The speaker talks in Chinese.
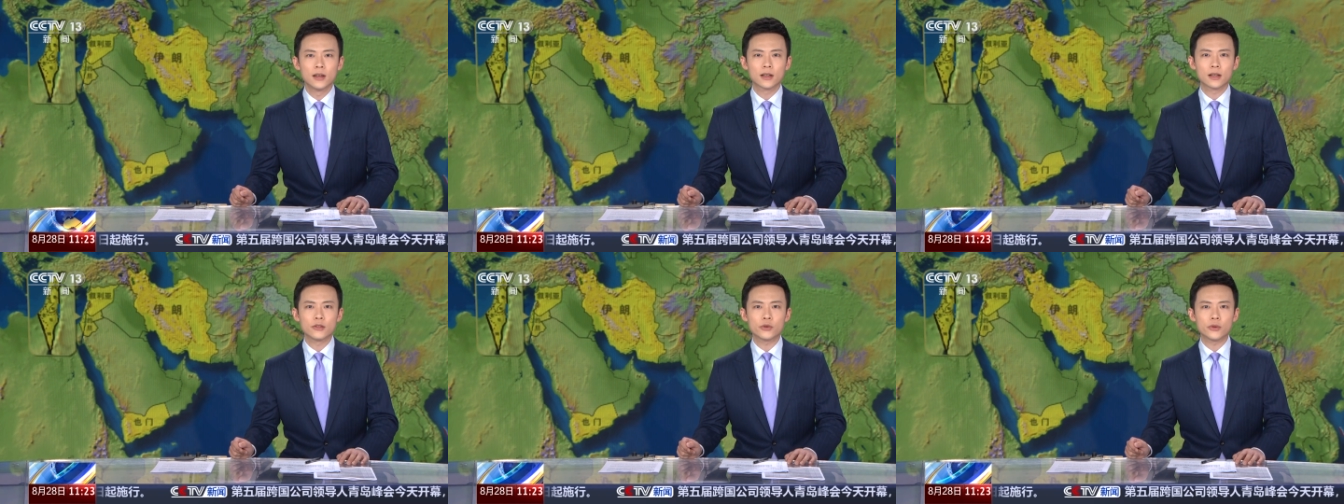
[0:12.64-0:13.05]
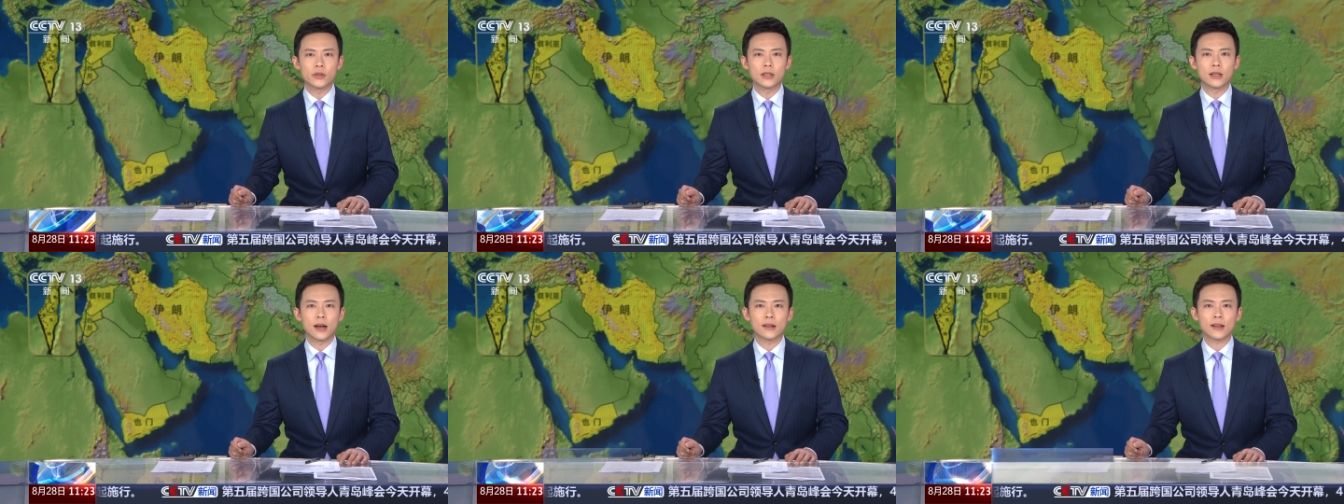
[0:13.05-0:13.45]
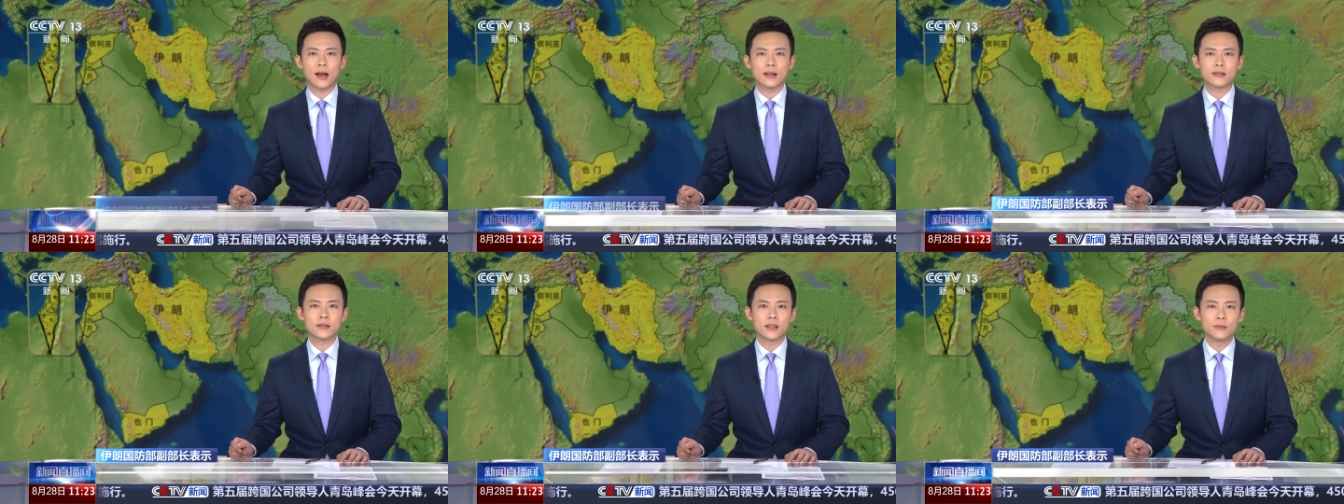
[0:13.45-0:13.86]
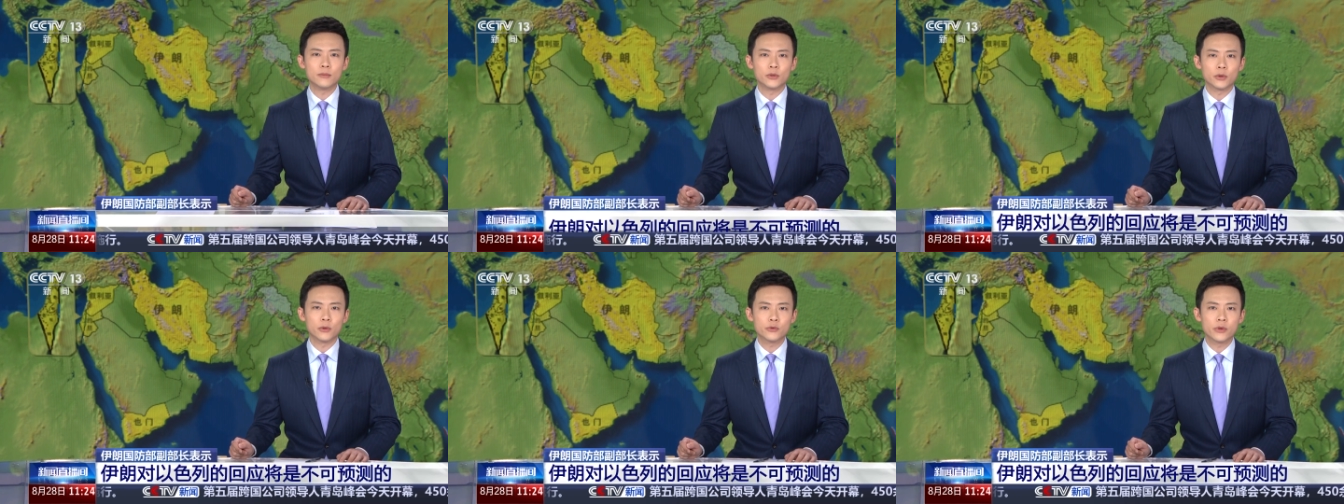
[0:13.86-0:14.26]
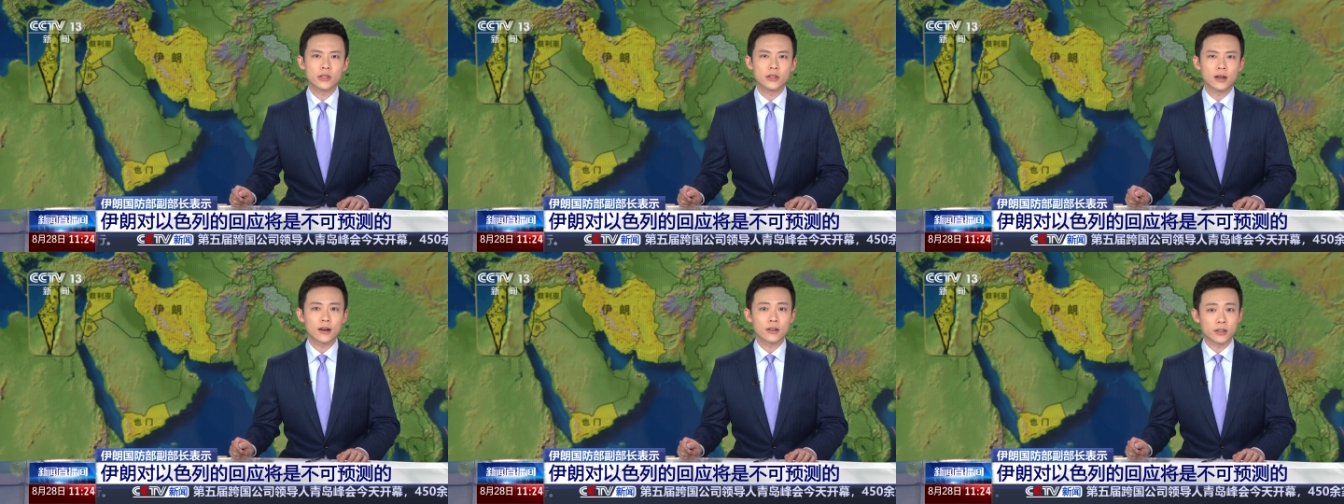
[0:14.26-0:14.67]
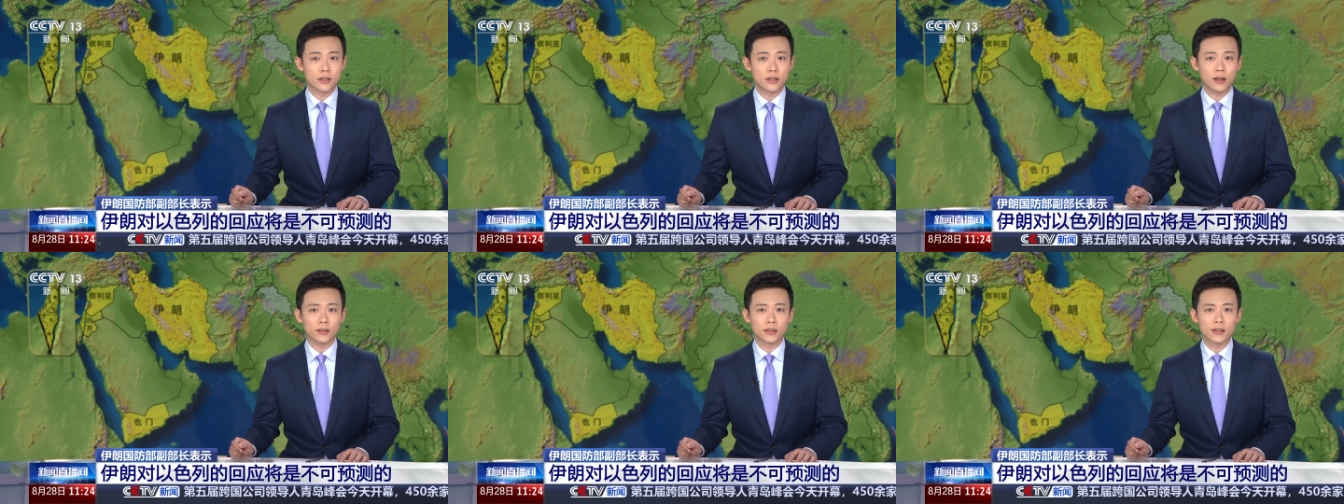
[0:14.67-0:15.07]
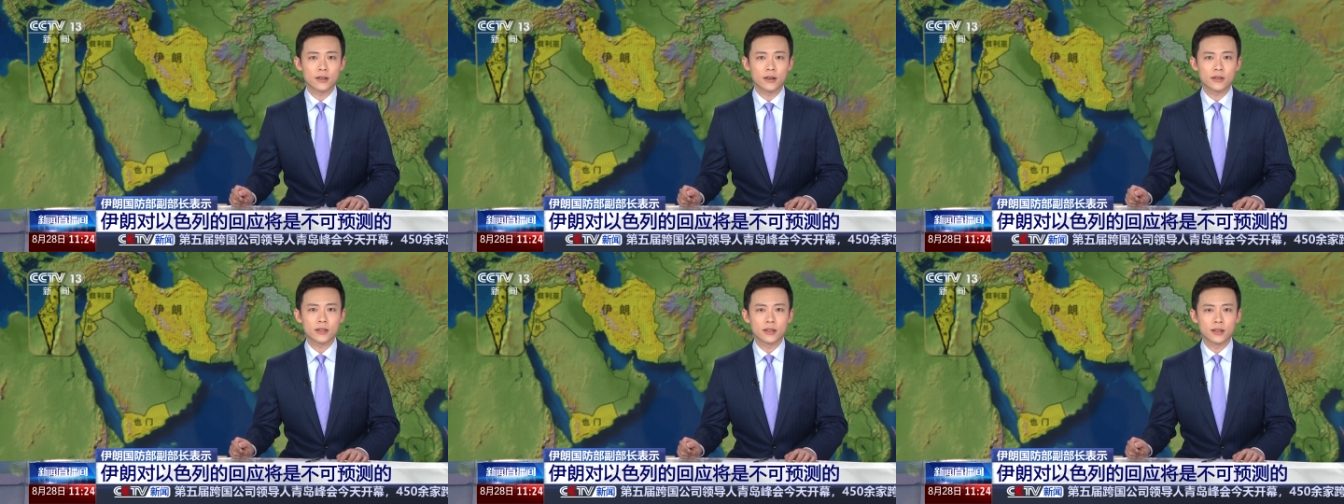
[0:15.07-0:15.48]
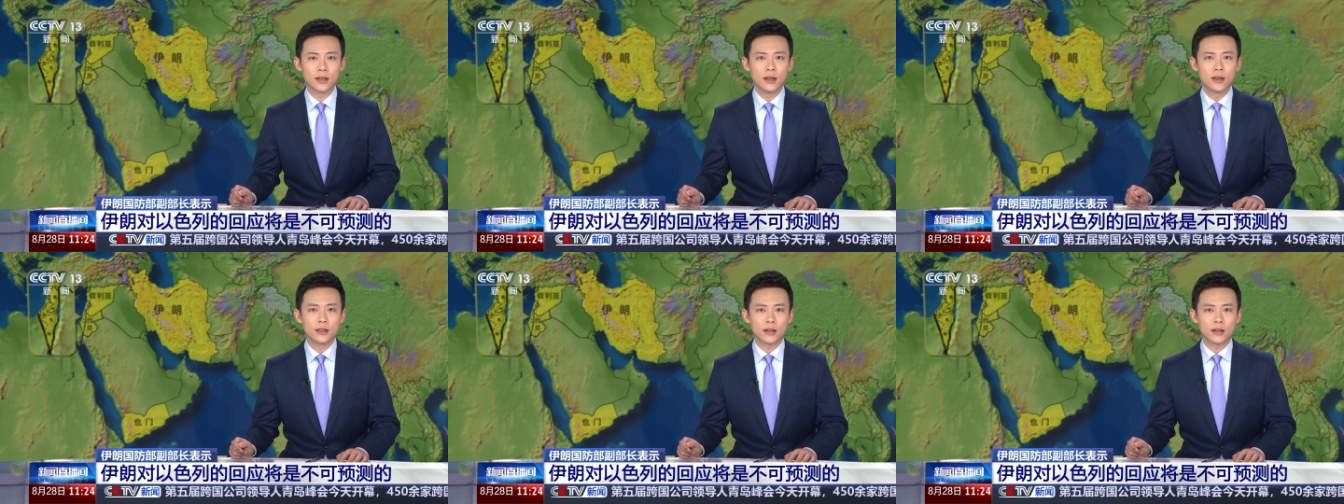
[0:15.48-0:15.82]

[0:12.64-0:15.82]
根据伊朗塔斯尼姆通讯社二十七号的消息，